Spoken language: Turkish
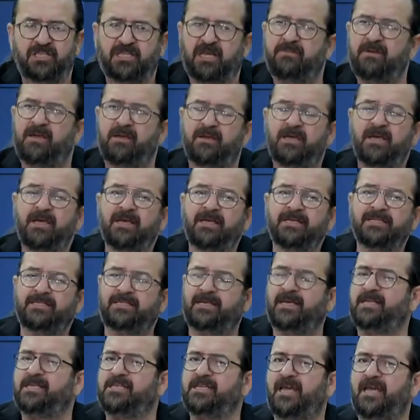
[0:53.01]
Tabii
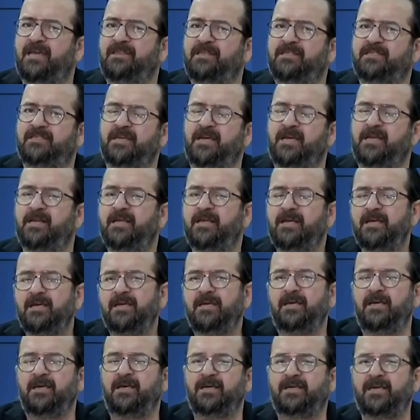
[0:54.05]
sadece kendisi değil,
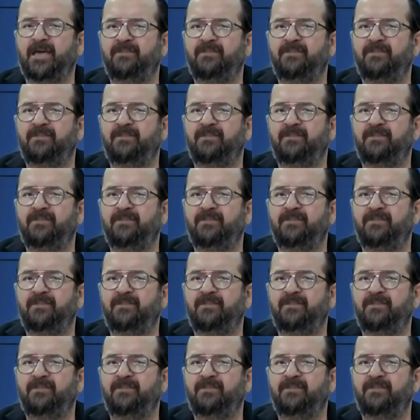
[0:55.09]
e,